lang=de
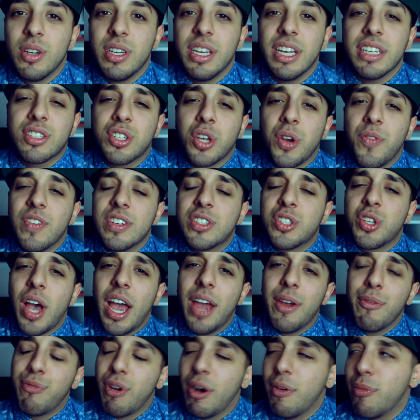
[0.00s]
und jetzt kommen wir zu
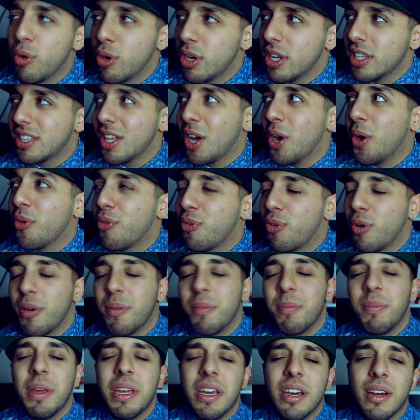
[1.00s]
einem Favorit auch
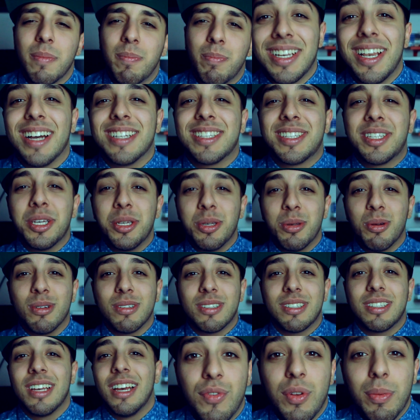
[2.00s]
von mir, die
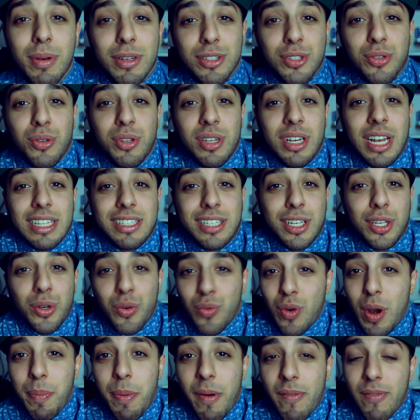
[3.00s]
Latinos. Wie man so ein
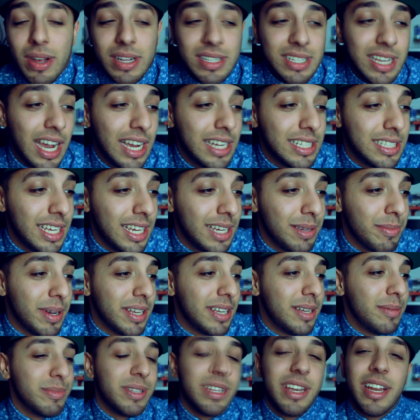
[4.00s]
Latino-Rapper wird, kein Ding,
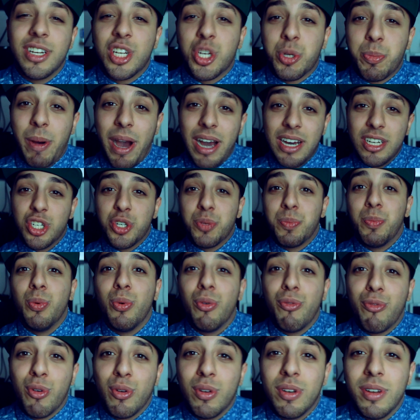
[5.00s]
man nimmt dir dein
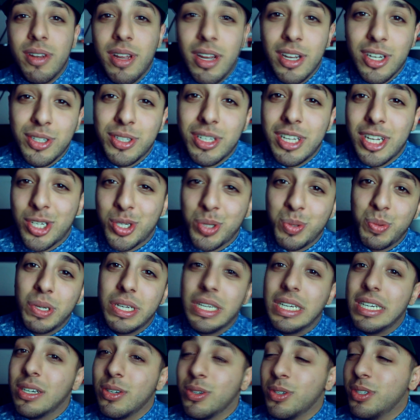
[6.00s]
Spanischbuch von äh, der
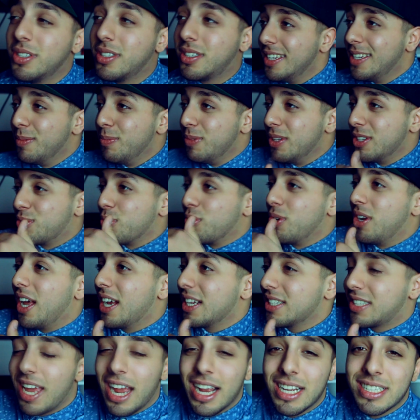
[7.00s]
Schule und nimmt dir so einen
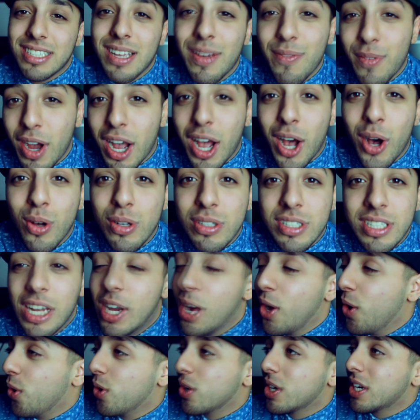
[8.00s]
langen Text einfach raus
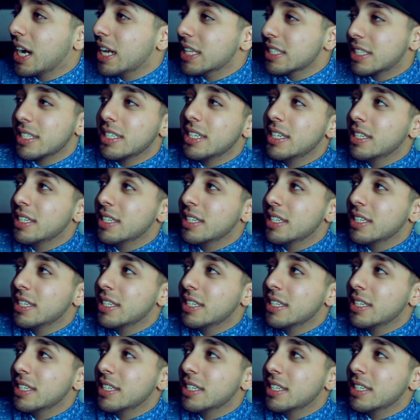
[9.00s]
und ganz